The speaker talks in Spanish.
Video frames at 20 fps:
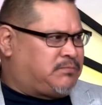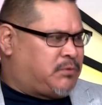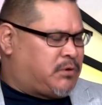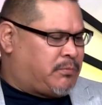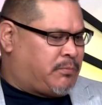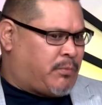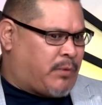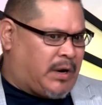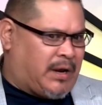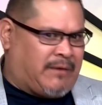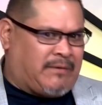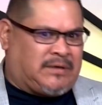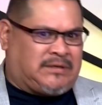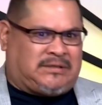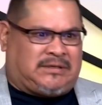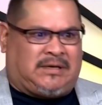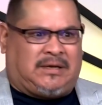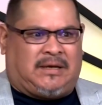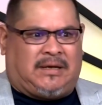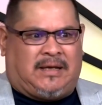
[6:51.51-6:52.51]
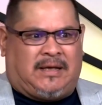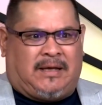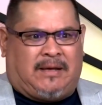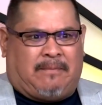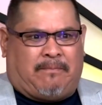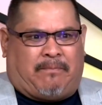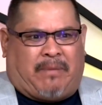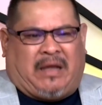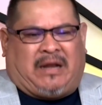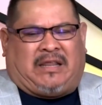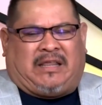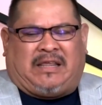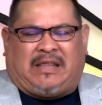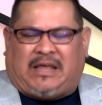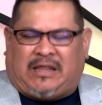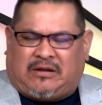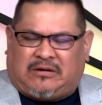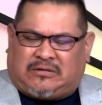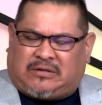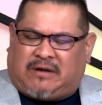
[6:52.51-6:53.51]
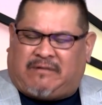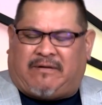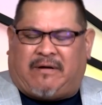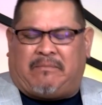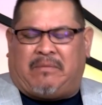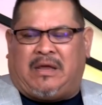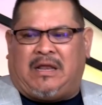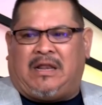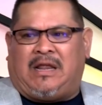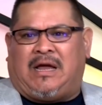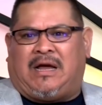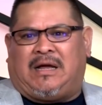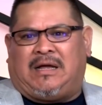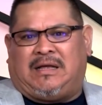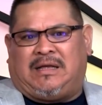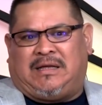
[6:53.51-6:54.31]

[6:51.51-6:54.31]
por pruebas, pérdidas de nuestra familia.